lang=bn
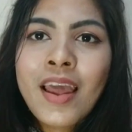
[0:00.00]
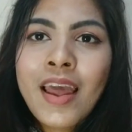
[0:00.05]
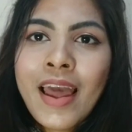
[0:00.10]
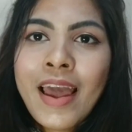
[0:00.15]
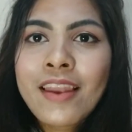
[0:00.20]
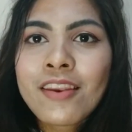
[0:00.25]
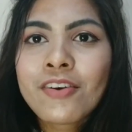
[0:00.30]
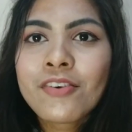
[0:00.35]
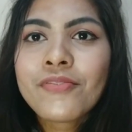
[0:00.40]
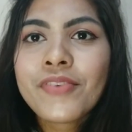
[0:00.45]

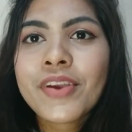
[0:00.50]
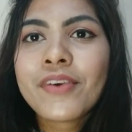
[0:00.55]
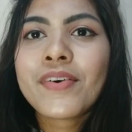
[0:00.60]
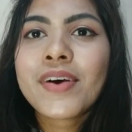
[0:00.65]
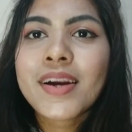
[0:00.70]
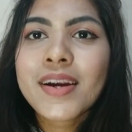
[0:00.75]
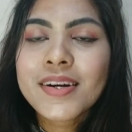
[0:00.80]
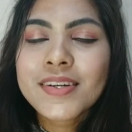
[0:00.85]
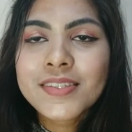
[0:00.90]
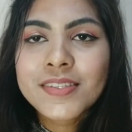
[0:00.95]
হ্যালো
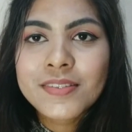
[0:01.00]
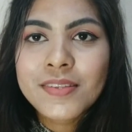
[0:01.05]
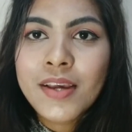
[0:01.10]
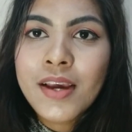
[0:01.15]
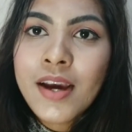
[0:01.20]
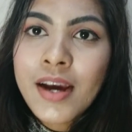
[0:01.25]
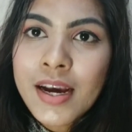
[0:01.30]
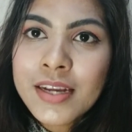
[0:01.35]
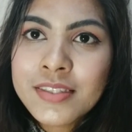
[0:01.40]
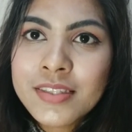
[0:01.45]
ভিউয়ার্স
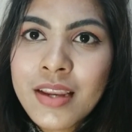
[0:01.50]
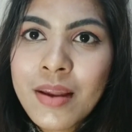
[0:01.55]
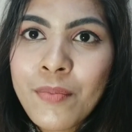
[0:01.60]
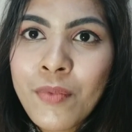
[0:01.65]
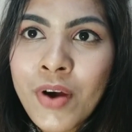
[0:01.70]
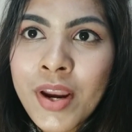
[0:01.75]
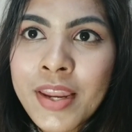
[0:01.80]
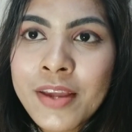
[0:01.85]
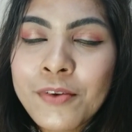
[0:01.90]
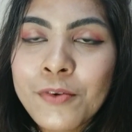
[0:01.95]

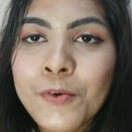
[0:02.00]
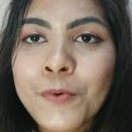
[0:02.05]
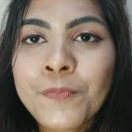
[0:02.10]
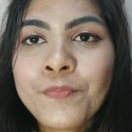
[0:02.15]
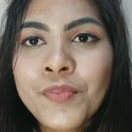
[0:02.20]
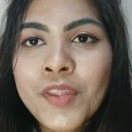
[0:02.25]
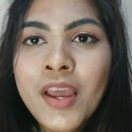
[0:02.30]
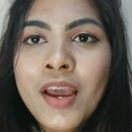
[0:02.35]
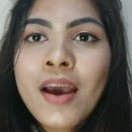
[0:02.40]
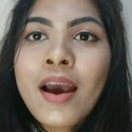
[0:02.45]
আসসালামু আলাইকুম
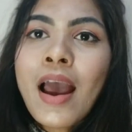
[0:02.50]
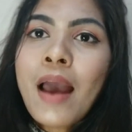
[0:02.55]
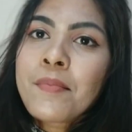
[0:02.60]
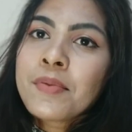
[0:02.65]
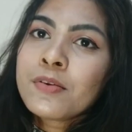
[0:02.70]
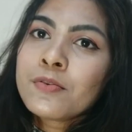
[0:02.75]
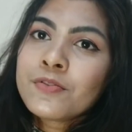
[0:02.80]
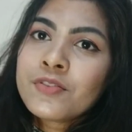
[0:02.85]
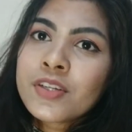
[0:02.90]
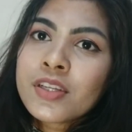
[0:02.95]
আমি
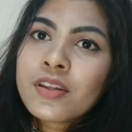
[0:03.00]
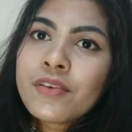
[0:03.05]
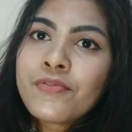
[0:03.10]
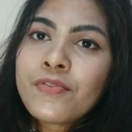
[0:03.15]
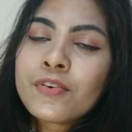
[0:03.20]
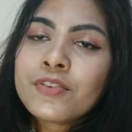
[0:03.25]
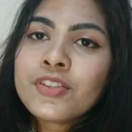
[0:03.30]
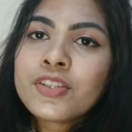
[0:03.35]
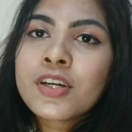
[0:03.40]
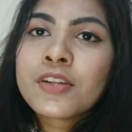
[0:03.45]
নুসরাদা
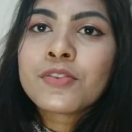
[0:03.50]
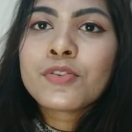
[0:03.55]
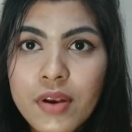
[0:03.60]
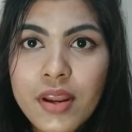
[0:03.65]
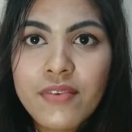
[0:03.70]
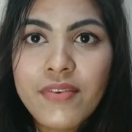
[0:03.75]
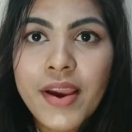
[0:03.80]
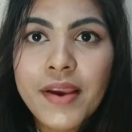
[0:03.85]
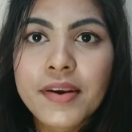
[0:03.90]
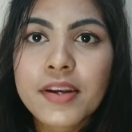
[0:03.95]
প্রশান্ত
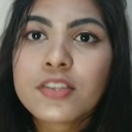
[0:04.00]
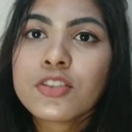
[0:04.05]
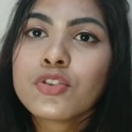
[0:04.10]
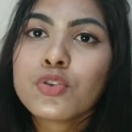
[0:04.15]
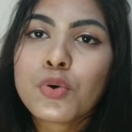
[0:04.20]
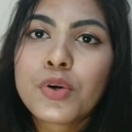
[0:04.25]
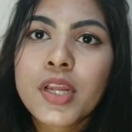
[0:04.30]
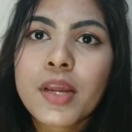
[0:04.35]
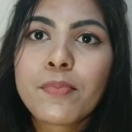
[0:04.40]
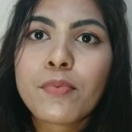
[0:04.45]
ভাইরাস
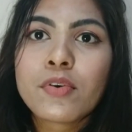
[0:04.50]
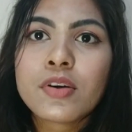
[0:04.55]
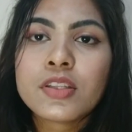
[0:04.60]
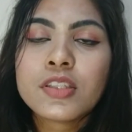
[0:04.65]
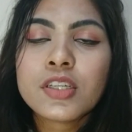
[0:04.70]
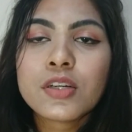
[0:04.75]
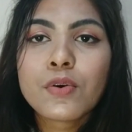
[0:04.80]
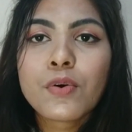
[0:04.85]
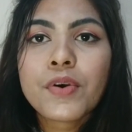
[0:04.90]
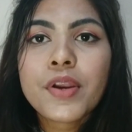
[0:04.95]
ছড়িয়ে
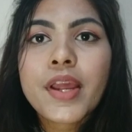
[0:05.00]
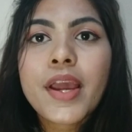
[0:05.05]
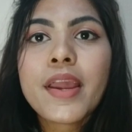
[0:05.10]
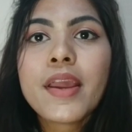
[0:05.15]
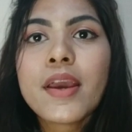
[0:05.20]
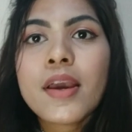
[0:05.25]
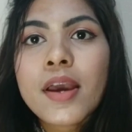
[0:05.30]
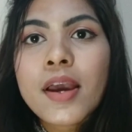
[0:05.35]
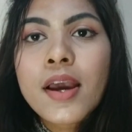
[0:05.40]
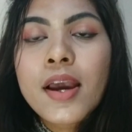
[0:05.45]
পড়েছি
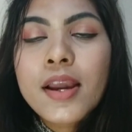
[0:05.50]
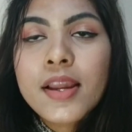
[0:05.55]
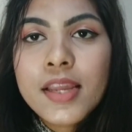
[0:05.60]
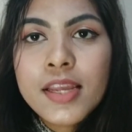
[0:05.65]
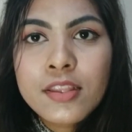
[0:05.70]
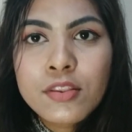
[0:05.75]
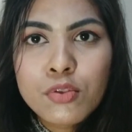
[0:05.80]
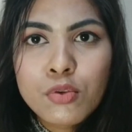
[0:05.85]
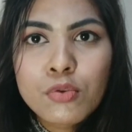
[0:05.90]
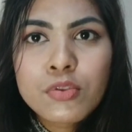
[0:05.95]
কোরিয়ায়
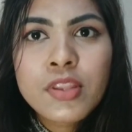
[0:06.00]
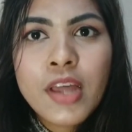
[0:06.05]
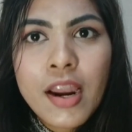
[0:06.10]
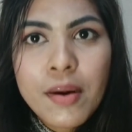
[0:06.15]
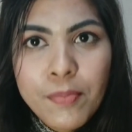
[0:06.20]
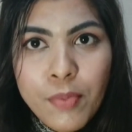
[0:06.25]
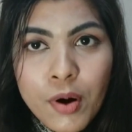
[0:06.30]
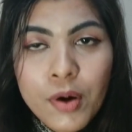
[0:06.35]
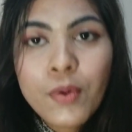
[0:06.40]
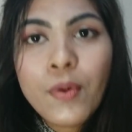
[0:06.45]
কিন্তু
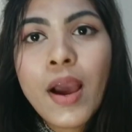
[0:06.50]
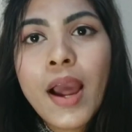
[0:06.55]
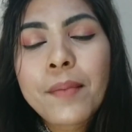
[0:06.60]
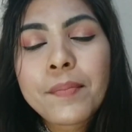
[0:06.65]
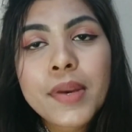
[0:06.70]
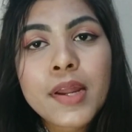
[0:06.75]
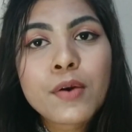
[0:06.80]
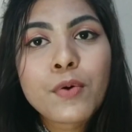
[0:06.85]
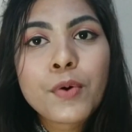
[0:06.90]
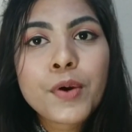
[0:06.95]
তারপরও
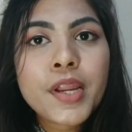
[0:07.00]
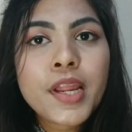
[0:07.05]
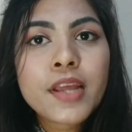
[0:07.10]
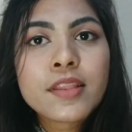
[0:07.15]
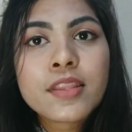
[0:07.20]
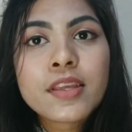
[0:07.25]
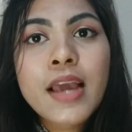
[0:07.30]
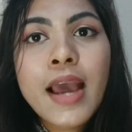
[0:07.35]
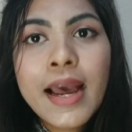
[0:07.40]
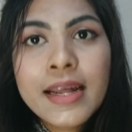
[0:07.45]
আমরা
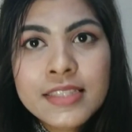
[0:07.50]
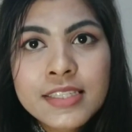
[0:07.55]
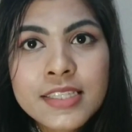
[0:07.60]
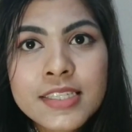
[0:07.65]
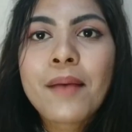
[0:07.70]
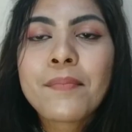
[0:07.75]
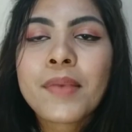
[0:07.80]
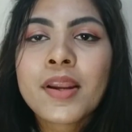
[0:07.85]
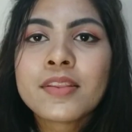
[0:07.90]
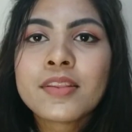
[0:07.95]
কোরিয়াতে
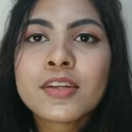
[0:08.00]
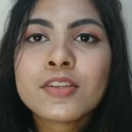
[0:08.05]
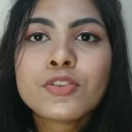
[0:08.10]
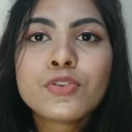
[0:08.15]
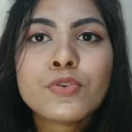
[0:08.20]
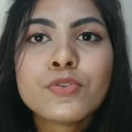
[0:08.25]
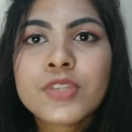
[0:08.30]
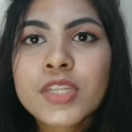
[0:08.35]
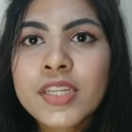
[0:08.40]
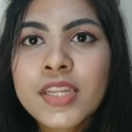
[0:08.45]
আছি আমাদের
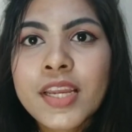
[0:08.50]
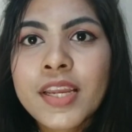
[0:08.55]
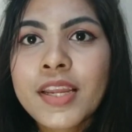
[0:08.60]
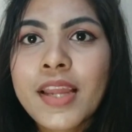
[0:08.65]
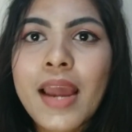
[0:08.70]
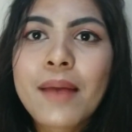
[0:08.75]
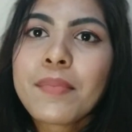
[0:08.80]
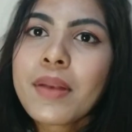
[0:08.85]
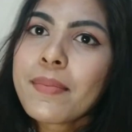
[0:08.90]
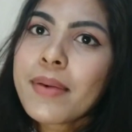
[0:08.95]
ছুটি নেই
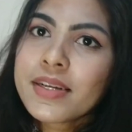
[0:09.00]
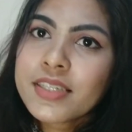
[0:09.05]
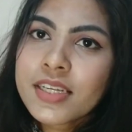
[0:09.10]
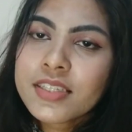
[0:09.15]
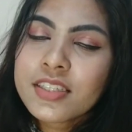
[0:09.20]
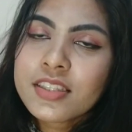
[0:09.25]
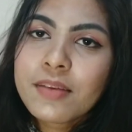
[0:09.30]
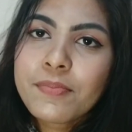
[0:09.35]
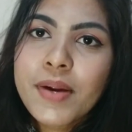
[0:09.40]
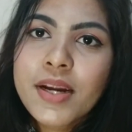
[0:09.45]
আমরা বাসা
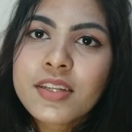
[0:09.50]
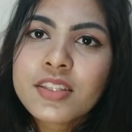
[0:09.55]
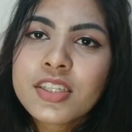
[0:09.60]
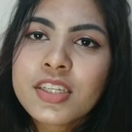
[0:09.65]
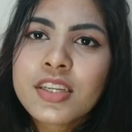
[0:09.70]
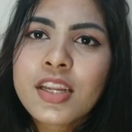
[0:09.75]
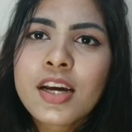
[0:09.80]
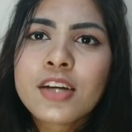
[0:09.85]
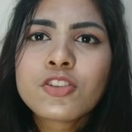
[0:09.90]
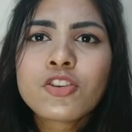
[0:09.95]
যেতে
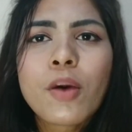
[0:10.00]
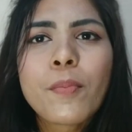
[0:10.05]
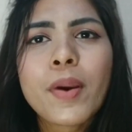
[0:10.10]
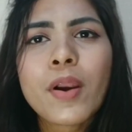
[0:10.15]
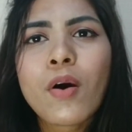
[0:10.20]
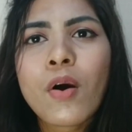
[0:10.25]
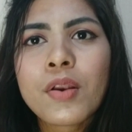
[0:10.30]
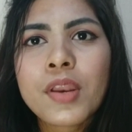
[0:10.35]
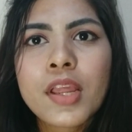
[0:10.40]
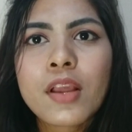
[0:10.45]
পারছি না
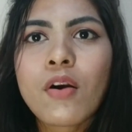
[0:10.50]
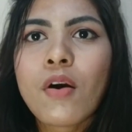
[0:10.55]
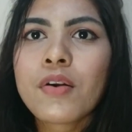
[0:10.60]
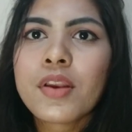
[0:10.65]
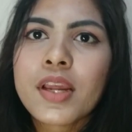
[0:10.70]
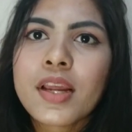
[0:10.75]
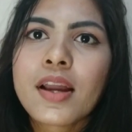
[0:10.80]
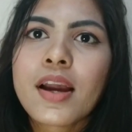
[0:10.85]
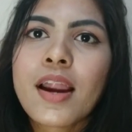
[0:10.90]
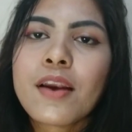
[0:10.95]
সবার অনেক
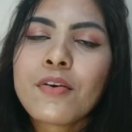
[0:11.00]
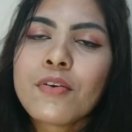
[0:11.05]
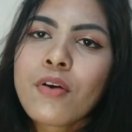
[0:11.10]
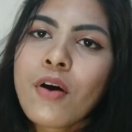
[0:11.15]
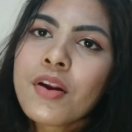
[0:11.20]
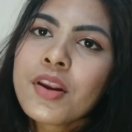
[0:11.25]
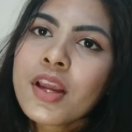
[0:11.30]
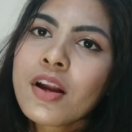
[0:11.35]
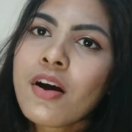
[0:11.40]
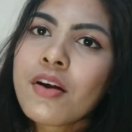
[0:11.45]
অনেক কারণ
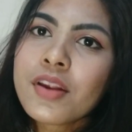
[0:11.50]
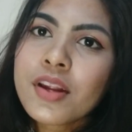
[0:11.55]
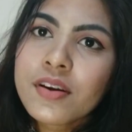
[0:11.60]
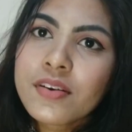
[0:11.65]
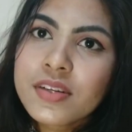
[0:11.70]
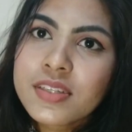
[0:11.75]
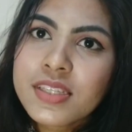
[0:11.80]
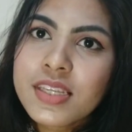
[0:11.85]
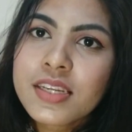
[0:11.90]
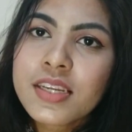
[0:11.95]
অনেক অনেক
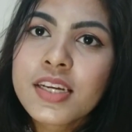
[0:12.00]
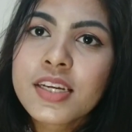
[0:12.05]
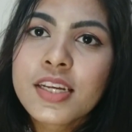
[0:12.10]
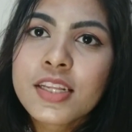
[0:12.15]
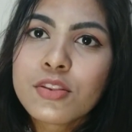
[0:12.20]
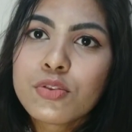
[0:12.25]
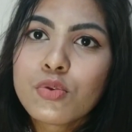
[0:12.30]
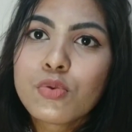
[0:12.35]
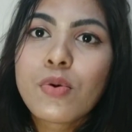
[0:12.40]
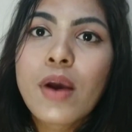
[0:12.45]
রিজনে
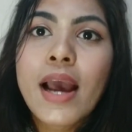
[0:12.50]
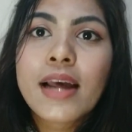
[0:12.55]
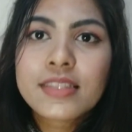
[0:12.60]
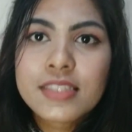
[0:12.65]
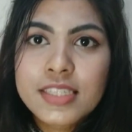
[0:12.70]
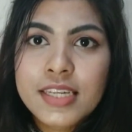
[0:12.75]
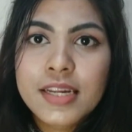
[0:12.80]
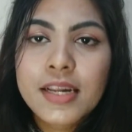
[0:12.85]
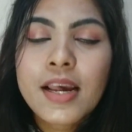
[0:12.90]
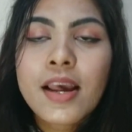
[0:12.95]
কিন্তু
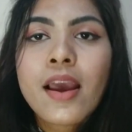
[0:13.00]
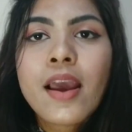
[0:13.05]
আছে